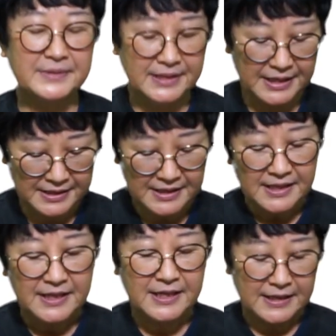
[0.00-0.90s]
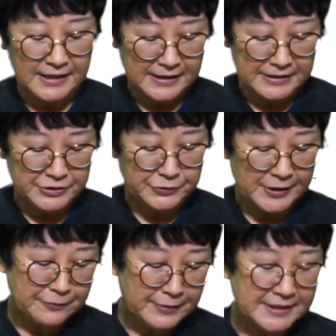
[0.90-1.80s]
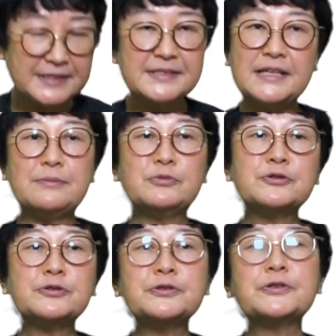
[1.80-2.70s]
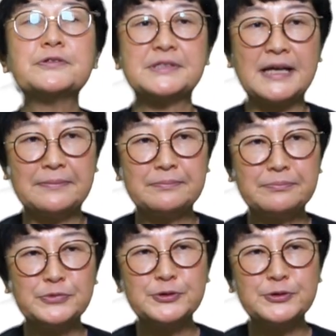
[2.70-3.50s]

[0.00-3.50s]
んで、えー、主演はですねムン・グニョンさん